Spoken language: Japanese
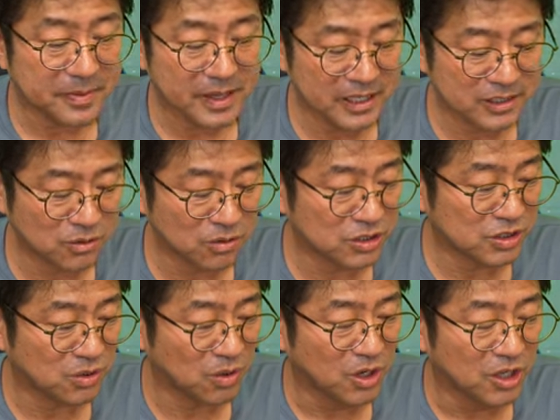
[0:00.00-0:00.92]
少し
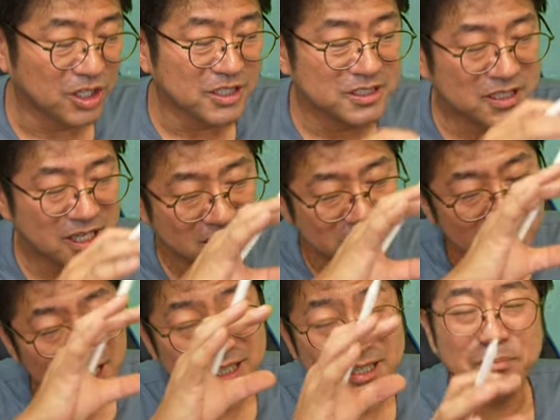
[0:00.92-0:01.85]
こう全
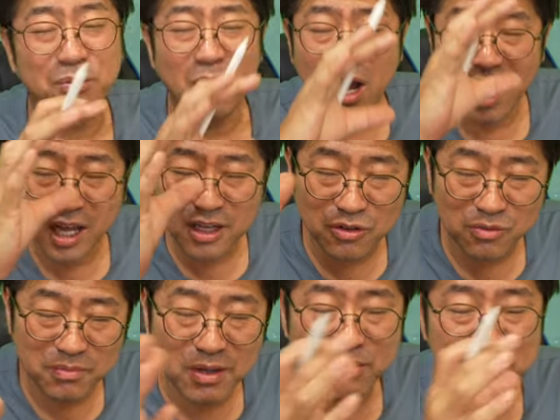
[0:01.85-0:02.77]
体にぼわーっと
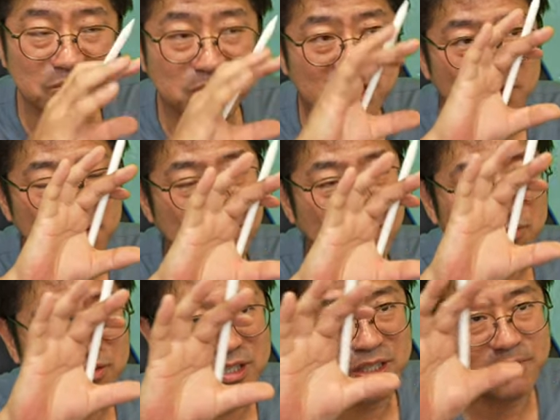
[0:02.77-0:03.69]
目細めて見た
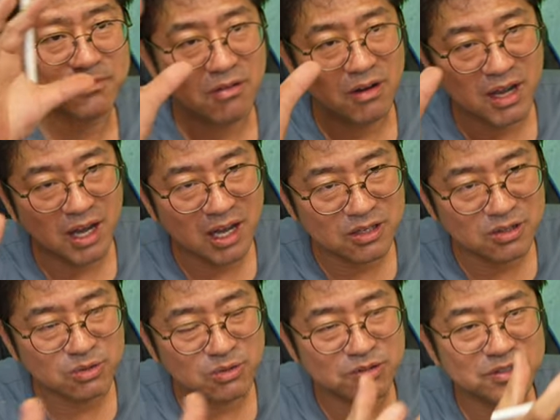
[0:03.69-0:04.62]
時にぼわーっと
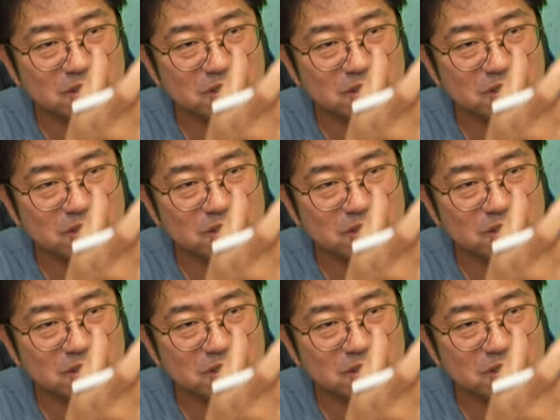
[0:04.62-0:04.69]
どういう風に